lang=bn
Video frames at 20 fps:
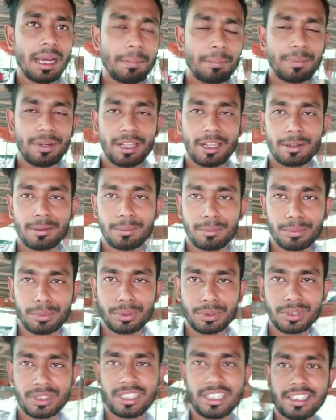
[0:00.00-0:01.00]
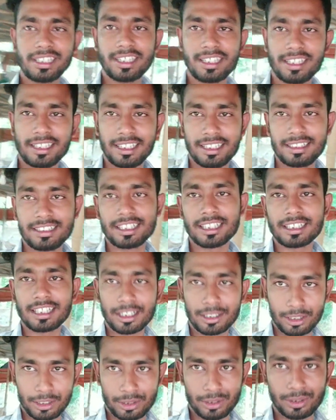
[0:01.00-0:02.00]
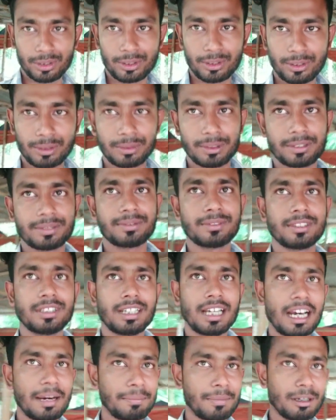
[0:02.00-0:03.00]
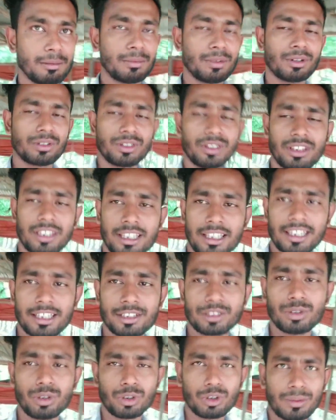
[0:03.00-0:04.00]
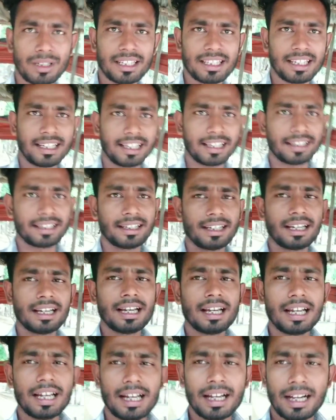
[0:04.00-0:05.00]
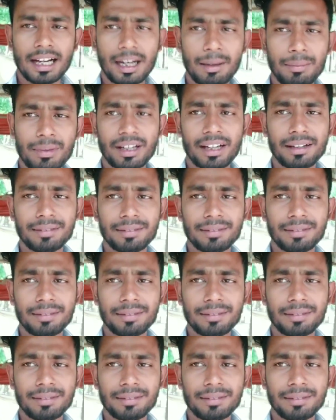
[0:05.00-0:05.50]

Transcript: আপনার মন থেকে ইচ্ছা জাগৃত হতে হবে আপনার মন থেকে ছোটবেলা দেখেন আমরা